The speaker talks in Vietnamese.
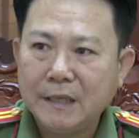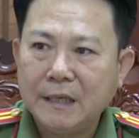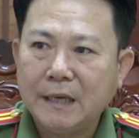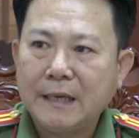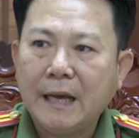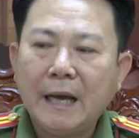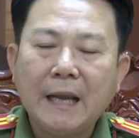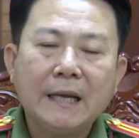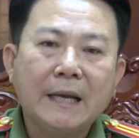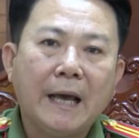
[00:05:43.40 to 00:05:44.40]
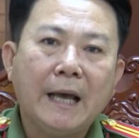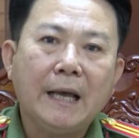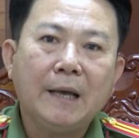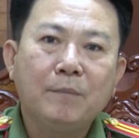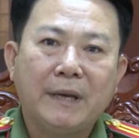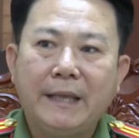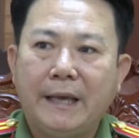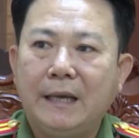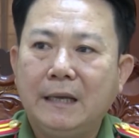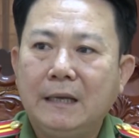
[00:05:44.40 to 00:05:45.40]
thì à, các anh đã mạnh
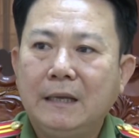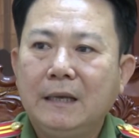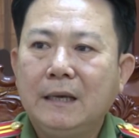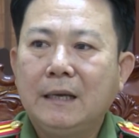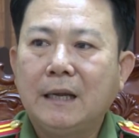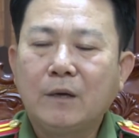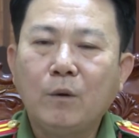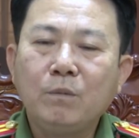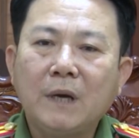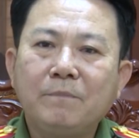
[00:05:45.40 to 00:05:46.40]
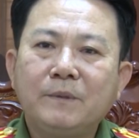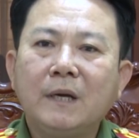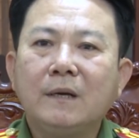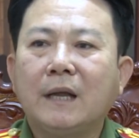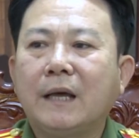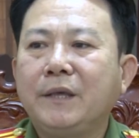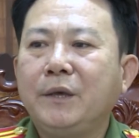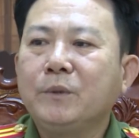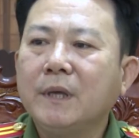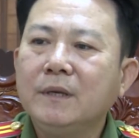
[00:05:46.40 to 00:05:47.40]
dạng là cung cấp rất là
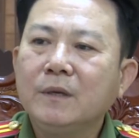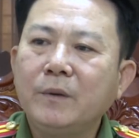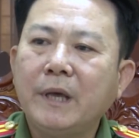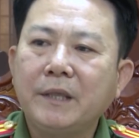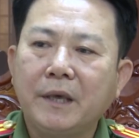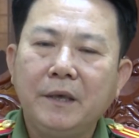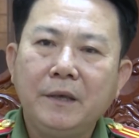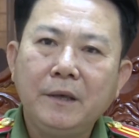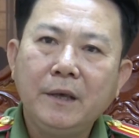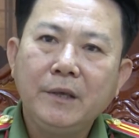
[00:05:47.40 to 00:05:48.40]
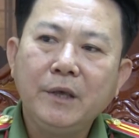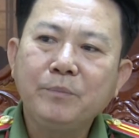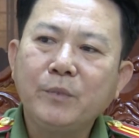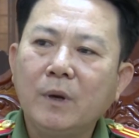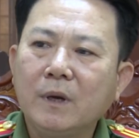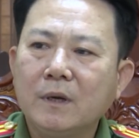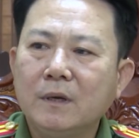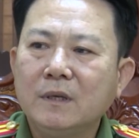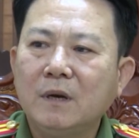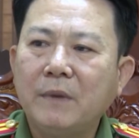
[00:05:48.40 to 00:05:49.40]
nhiều tin có giá trị giúp cho lực
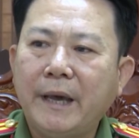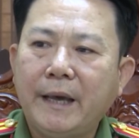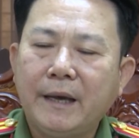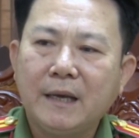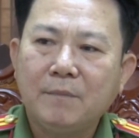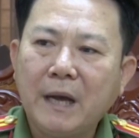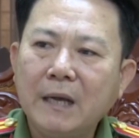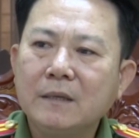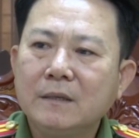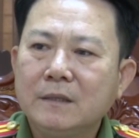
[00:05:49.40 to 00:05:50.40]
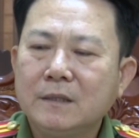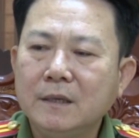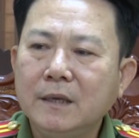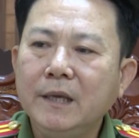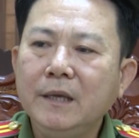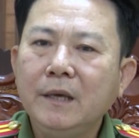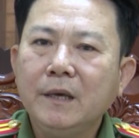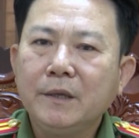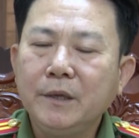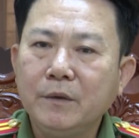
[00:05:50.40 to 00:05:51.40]
lượng công an là bắt xử lý
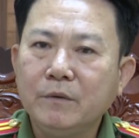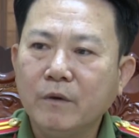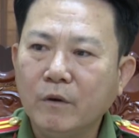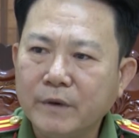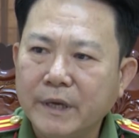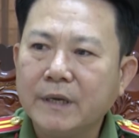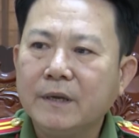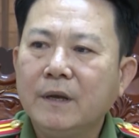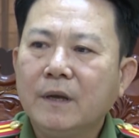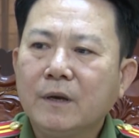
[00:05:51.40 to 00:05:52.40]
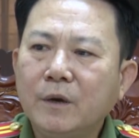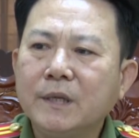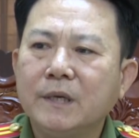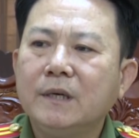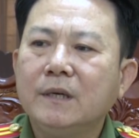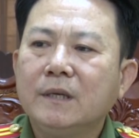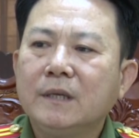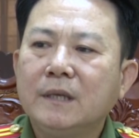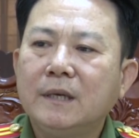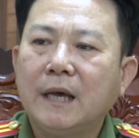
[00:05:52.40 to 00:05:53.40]
nhiều vụ việc đối tượng
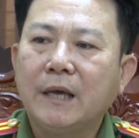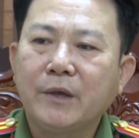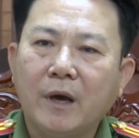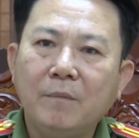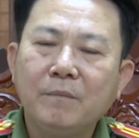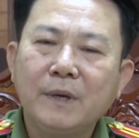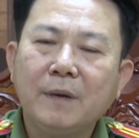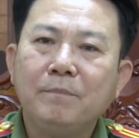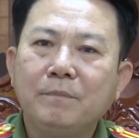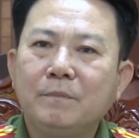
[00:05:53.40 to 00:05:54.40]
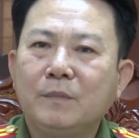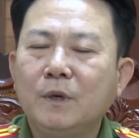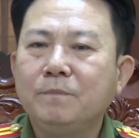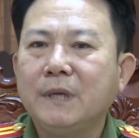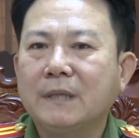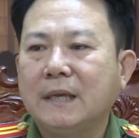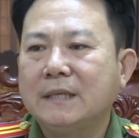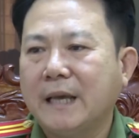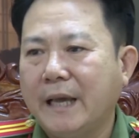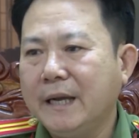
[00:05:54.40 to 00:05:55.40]
như là trộm cắp cướp giật tài
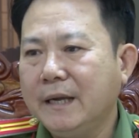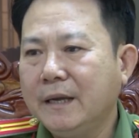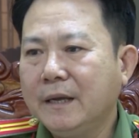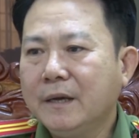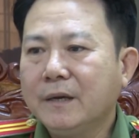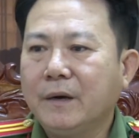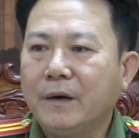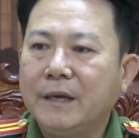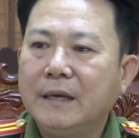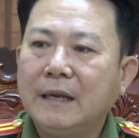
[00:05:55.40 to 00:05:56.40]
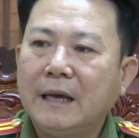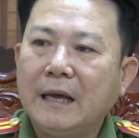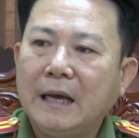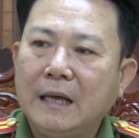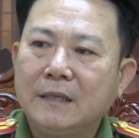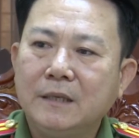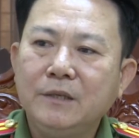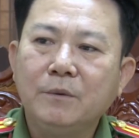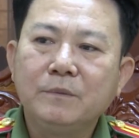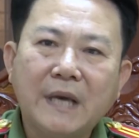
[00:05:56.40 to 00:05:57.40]
sản rồi là sử
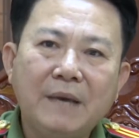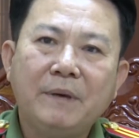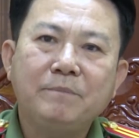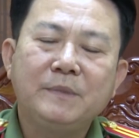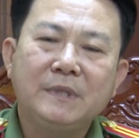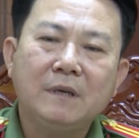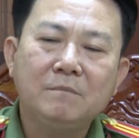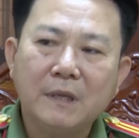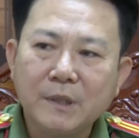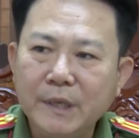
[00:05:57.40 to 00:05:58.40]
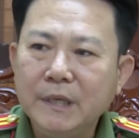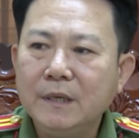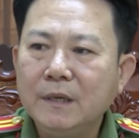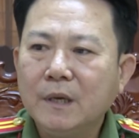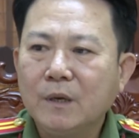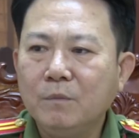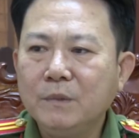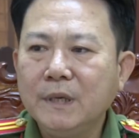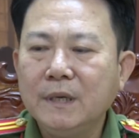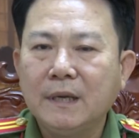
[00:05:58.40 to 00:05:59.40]
dụng trái phép chất ma túy cũng
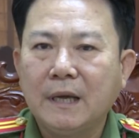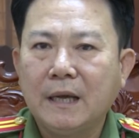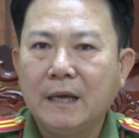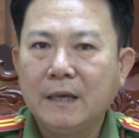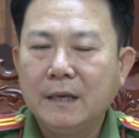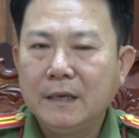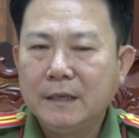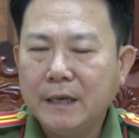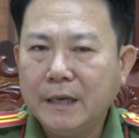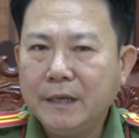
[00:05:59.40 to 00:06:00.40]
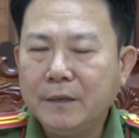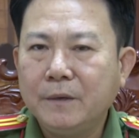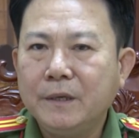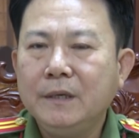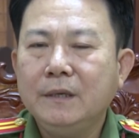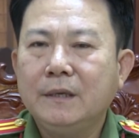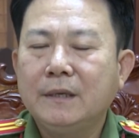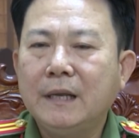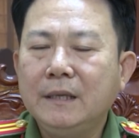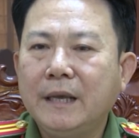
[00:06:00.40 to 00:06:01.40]
như là gây gói
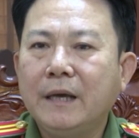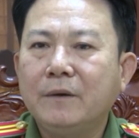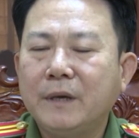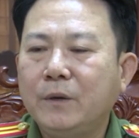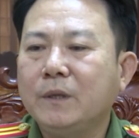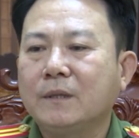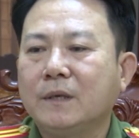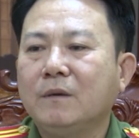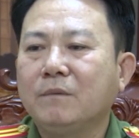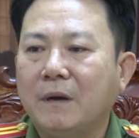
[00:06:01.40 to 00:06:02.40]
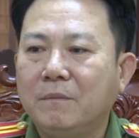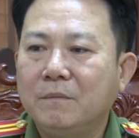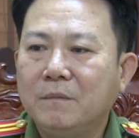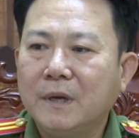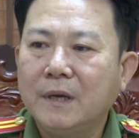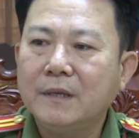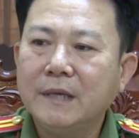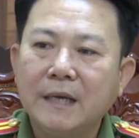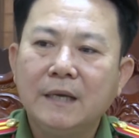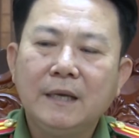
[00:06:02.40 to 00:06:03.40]
đánh nhau gây gói trật tự công cộng nhân dân